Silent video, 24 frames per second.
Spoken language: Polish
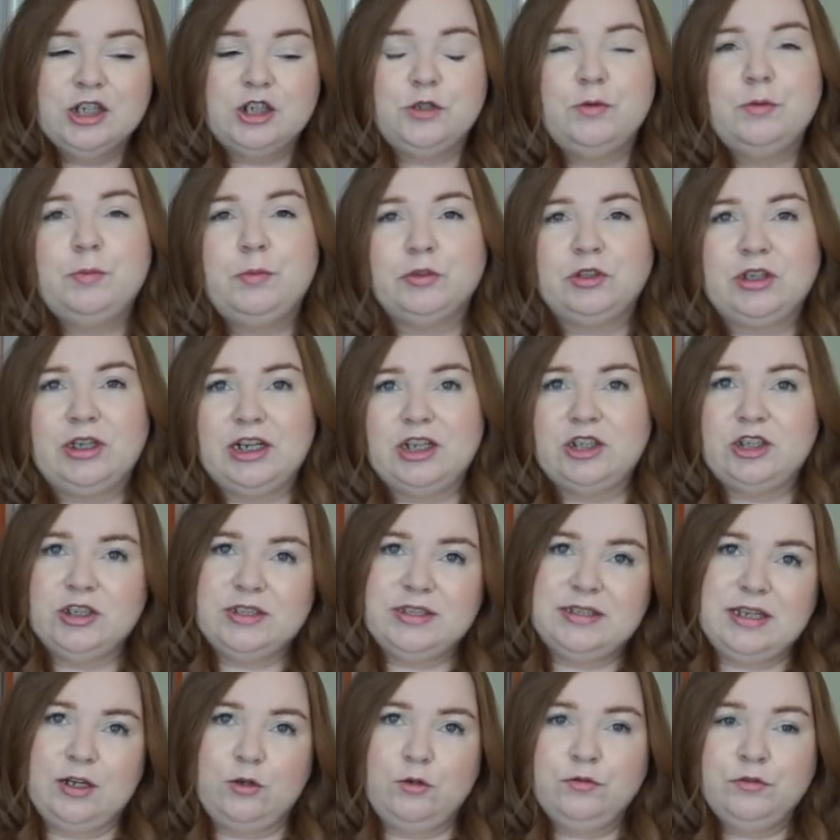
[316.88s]
żeby
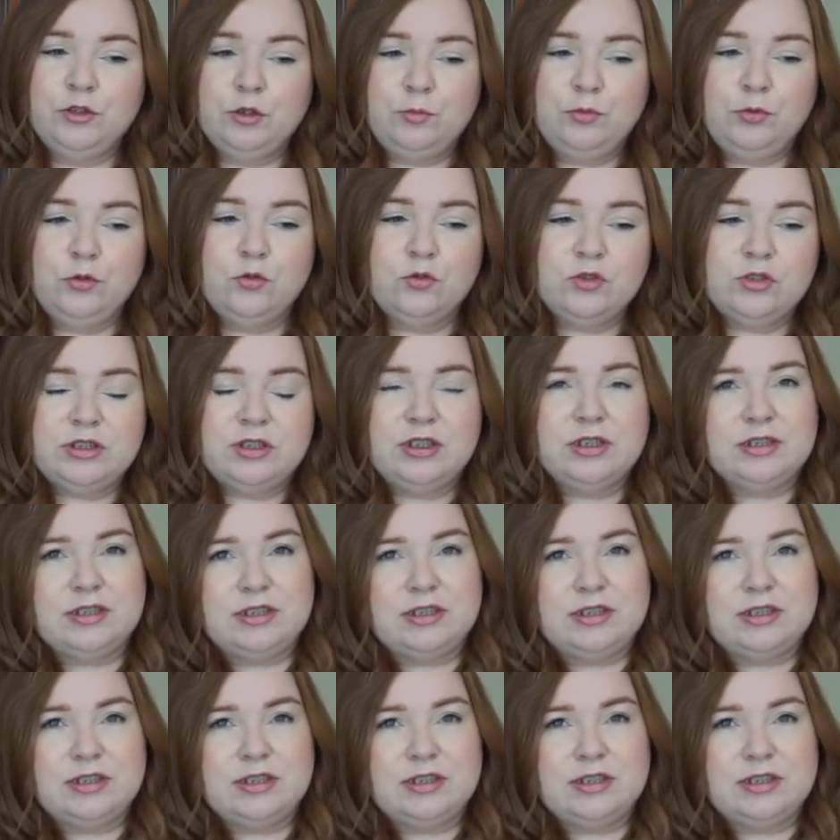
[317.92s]
podkreślić zarówno biust,